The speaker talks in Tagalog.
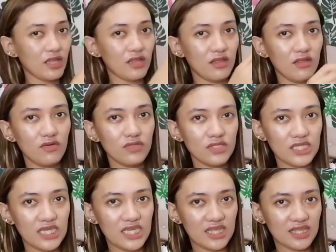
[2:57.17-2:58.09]

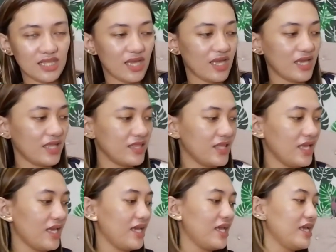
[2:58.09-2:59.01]
Tatlong knitted
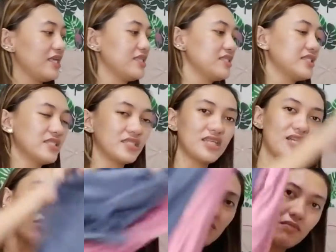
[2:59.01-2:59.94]
and
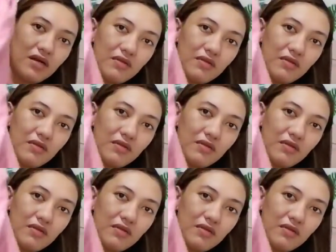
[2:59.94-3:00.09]
dalawang